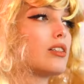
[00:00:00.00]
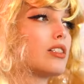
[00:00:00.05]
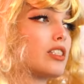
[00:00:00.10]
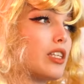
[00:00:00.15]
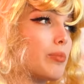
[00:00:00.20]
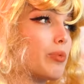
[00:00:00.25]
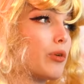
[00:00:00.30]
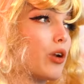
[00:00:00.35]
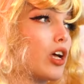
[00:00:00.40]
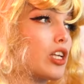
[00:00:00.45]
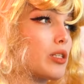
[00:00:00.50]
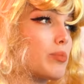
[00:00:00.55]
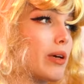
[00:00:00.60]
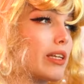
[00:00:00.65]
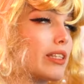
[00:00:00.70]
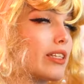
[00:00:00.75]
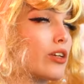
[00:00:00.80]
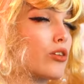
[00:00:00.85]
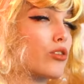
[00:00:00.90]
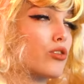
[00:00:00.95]
Sì, però
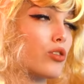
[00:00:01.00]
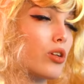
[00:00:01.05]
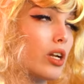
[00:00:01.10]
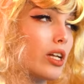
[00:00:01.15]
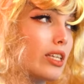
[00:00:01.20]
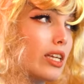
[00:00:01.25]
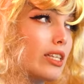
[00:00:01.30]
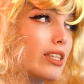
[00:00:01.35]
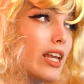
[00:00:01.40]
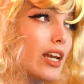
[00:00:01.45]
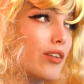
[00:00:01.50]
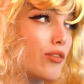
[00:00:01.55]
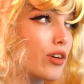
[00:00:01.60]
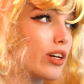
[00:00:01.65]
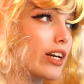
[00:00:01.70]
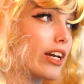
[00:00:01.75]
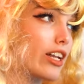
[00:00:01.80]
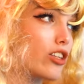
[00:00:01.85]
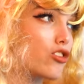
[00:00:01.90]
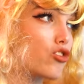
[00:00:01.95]
aspetta, io sono a dieta e la
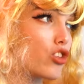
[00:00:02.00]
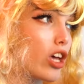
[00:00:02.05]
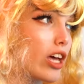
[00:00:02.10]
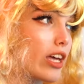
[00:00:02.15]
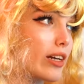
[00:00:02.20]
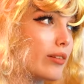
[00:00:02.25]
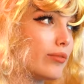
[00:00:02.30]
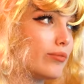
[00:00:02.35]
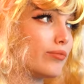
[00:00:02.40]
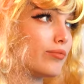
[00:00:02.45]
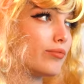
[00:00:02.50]
vorrei leggera.